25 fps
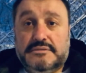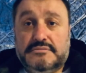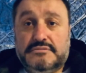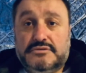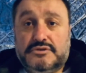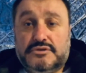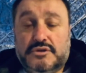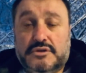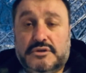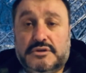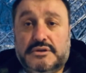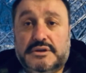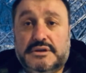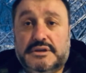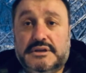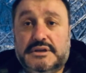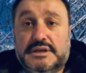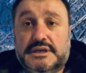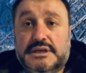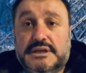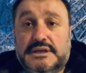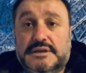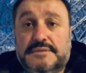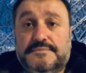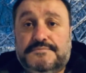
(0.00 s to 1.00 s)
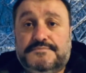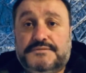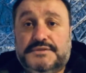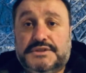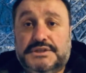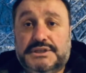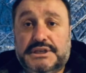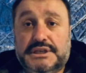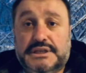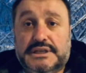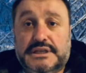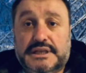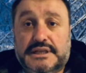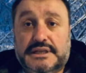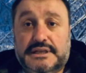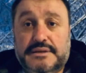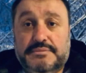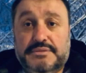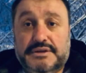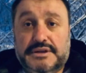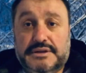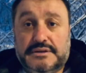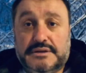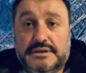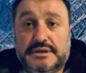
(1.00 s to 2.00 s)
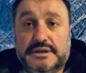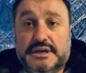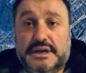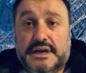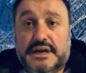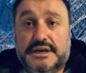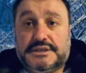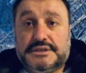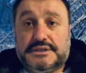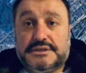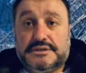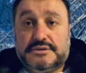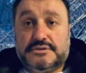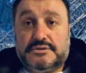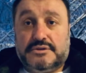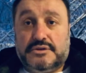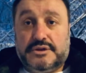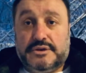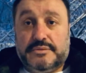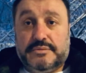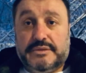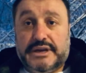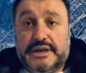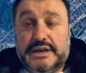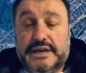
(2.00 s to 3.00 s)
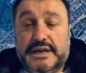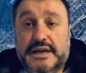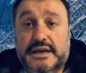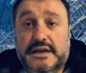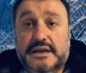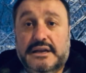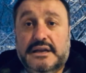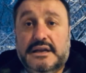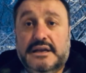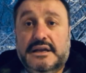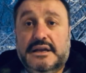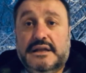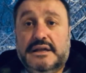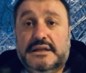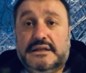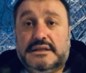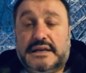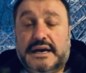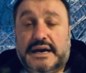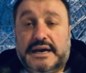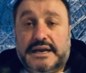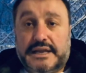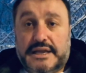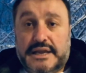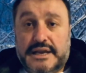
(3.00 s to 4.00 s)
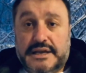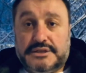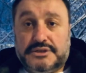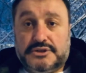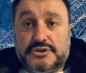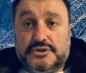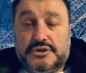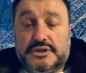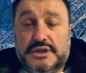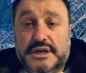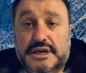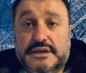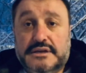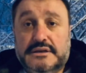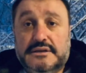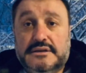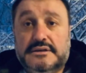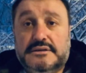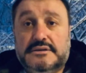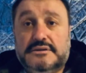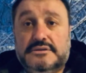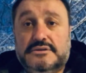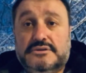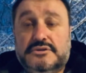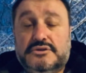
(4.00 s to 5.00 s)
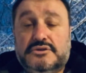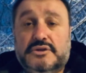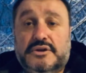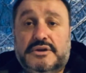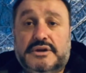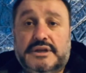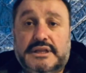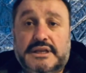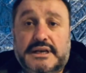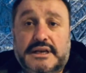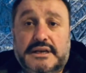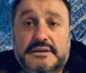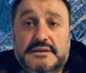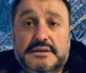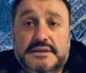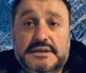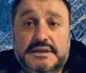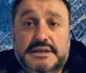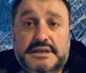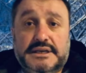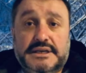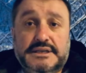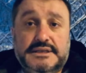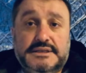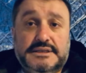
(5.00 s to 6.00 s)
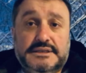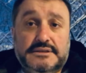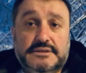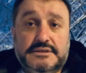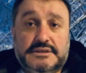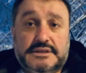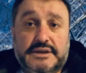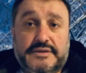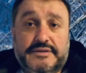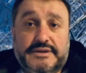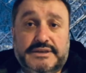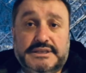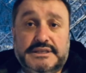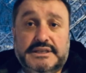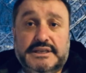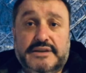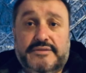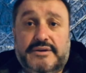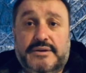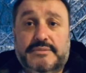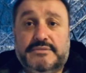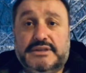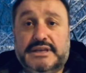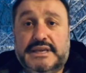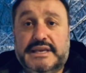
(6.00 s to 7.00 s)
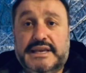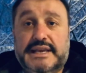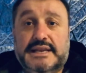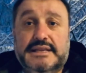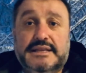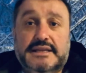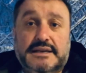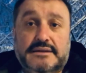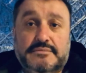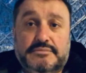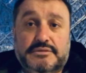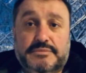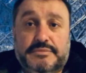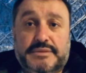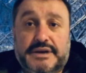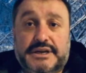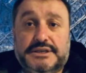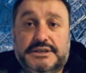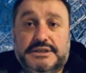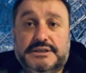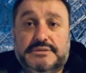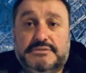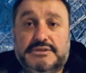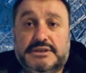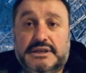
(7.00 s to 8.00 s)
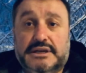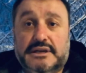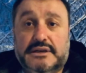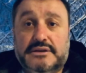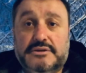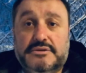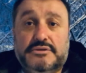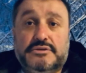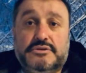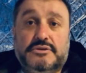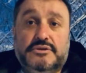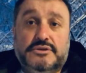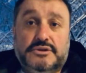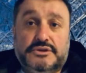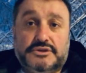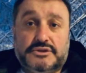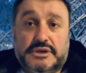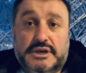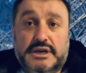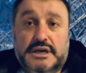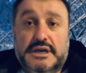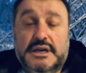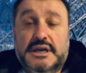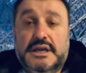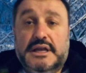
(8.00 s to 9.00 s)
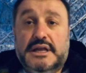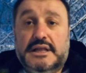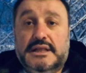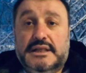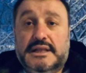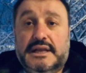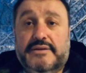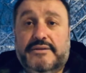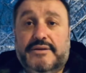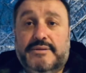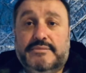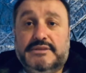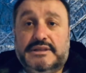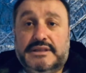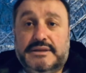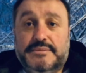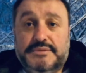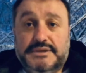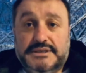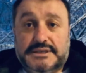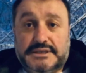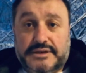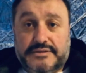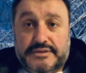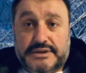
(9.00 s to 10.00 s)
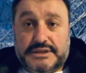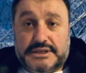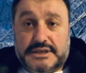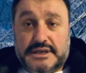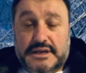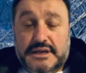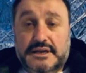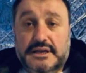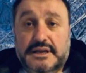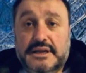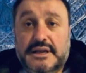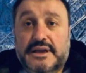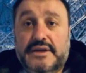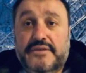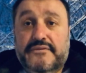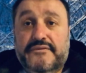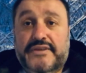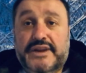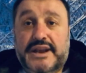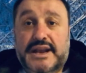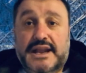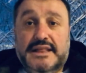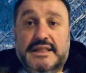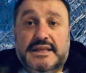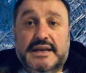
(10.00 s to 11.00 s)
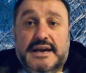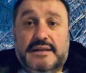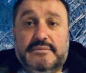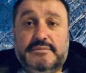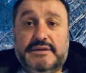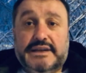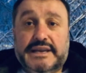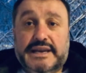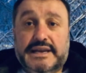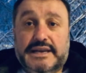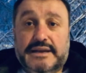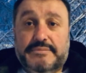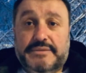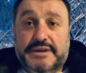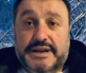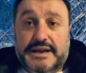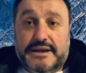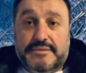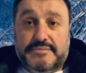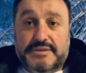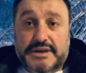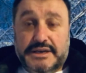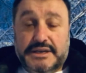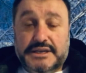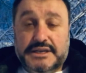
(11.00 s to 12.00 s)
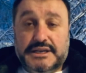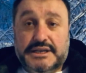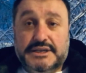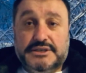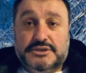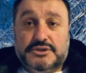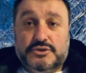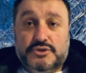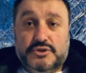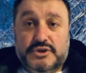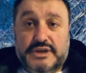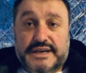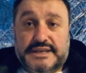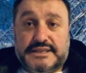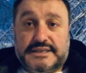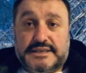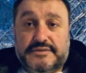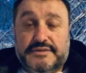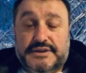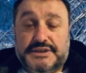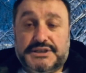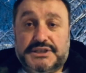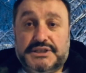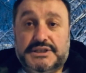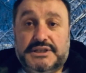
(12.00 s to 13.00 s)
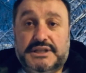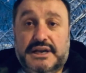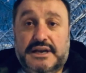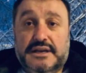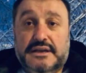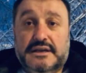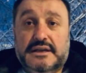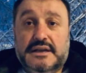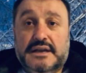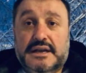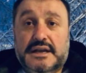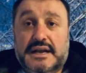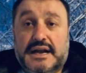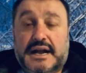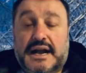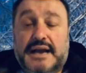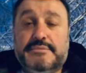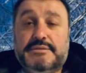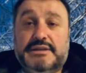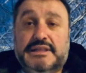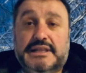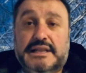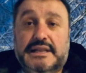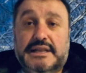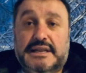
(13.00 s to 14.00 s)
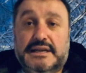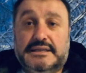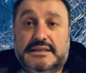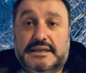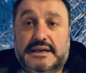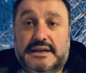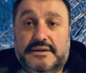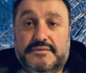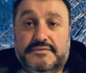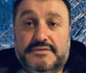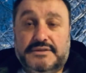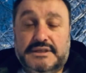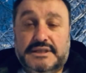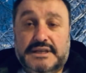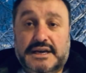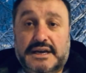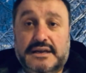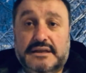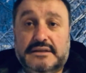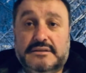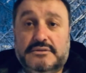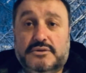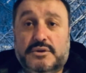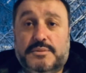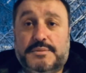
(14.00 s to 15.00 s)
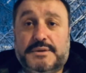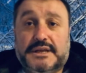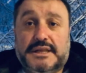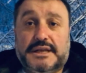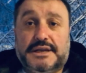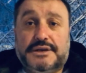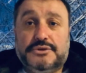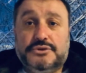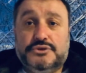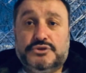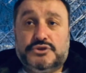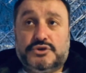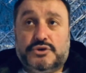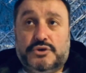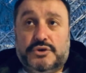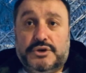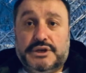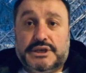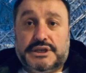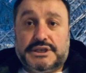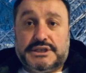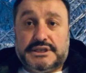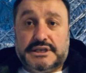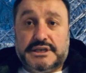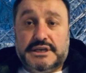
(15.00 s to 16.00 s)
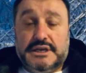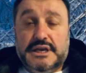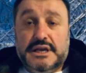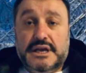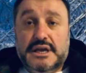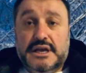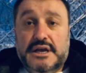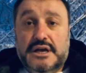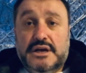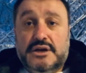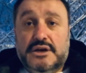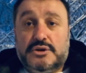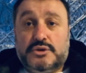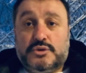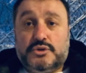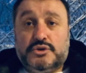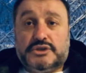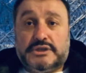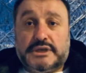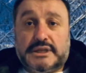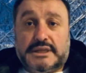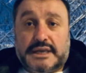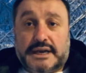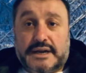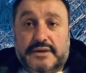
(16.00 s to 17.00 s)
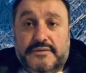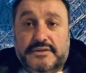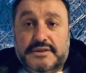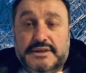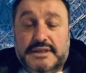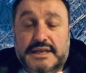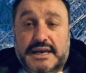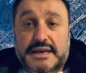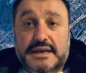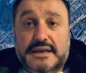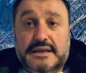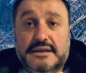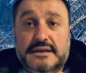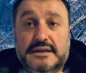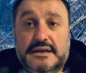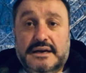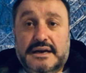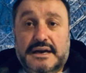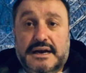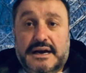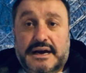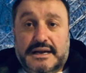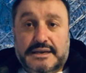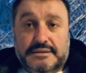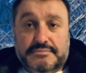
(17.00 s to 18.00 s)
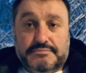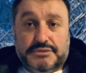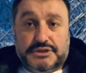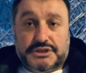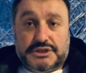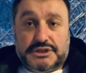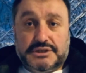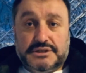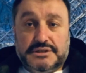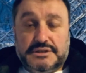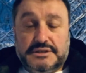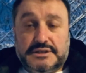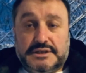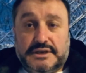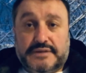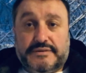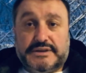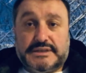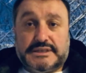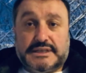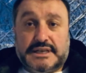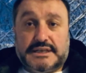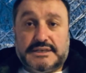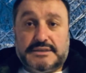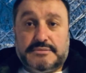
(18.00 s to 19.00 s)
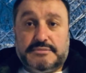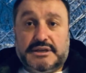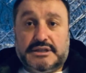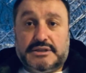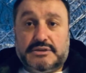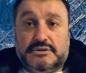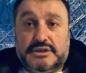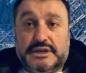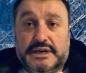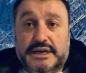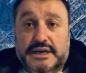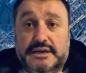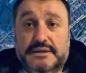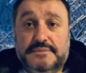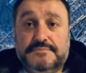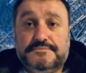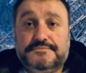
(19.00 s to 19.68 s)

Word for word: çok e, şiddetli bir karşı koymayla tarih yazıyorlar. Sonradan ikinci savaşın devamında yeniden bir barış imzalanıyor. Ondan sonra devamında da bir savaşta Finlandiya Almanya ile beraber 2. Dünya Savaşı'nda kaybedenler tarafında toprakların %12'si Rusya tarafından alınmış savaş tazminatı olarak